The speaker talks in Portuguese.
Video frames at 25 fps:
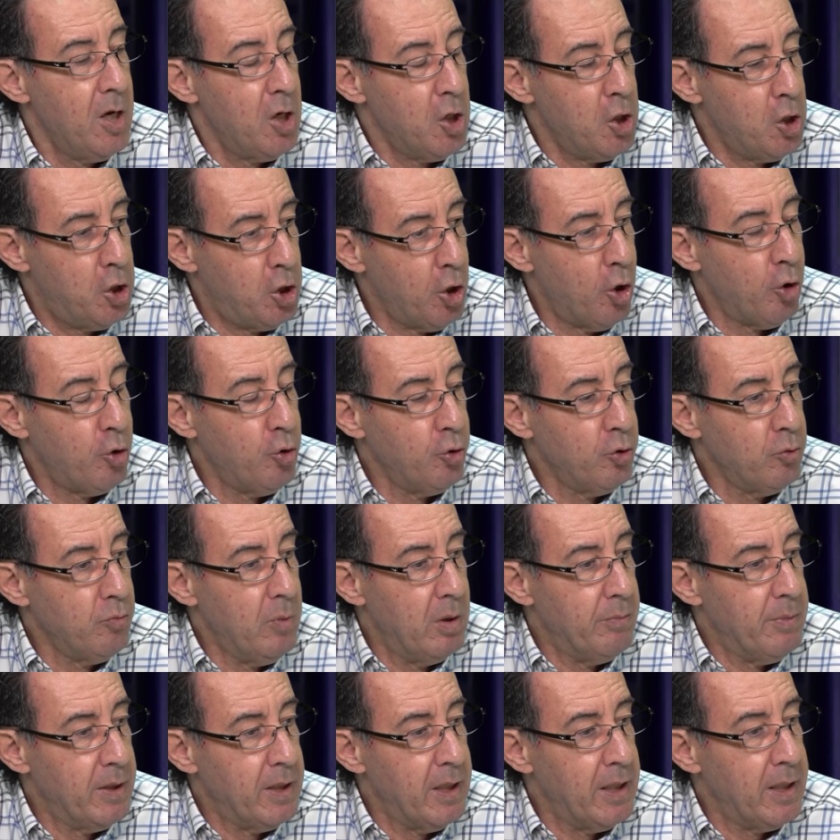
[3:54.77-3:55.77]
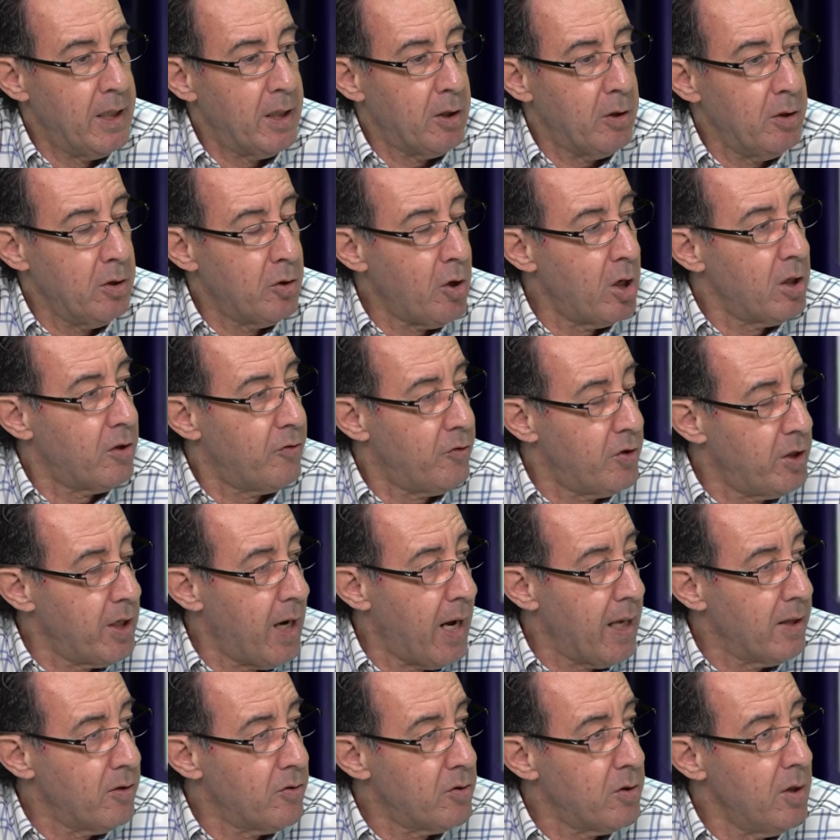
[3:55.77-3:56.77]
jogam de uma maneira de olhos
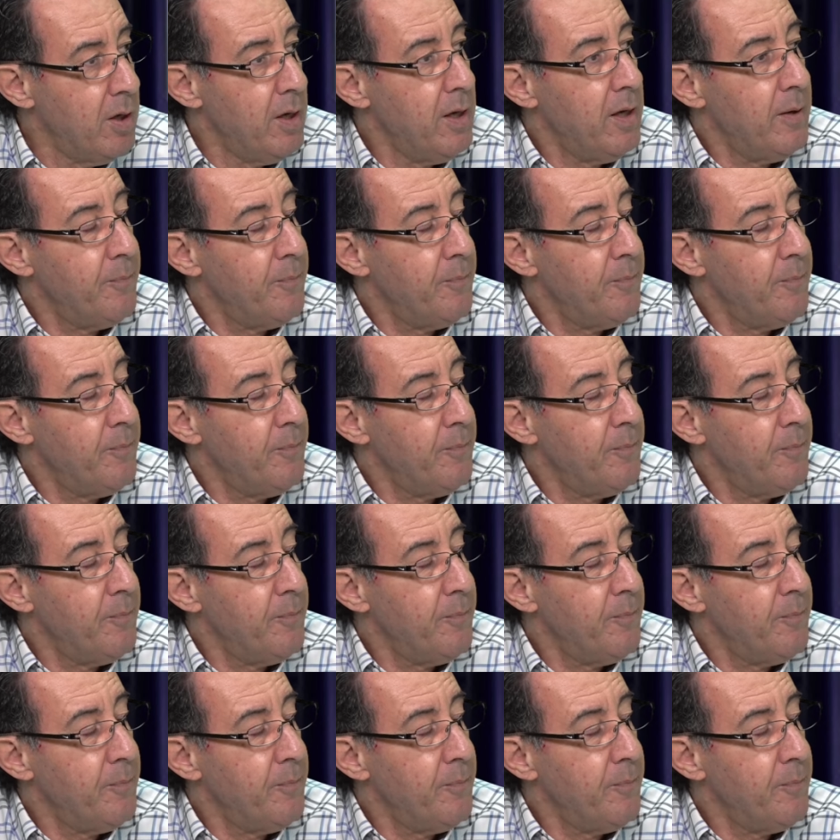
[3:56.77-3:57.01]
fechados